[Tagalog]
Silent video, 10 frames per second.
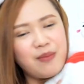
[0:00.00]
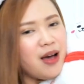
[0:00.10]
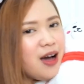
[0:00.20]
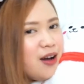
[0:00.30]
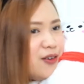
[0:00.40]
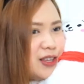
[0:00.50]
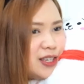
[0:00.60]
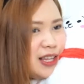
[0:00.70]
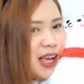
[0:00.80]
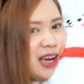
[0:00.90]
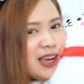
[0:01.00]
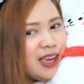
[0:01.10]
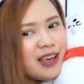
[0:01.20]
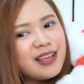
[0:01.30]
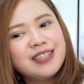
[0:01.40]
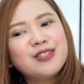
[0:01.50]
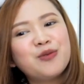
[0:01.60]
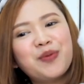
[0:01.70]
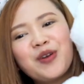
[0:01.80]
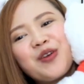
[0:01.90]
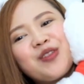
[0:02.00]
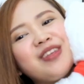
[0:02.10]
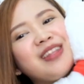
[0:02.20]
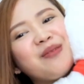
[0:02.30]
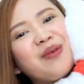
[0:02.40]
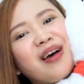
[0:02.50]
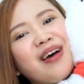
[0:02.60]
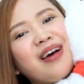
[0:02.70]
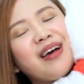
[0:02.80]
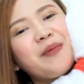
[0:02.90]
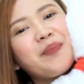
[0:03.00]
makakago na siya lagi. Kasi super cute niya, di ba?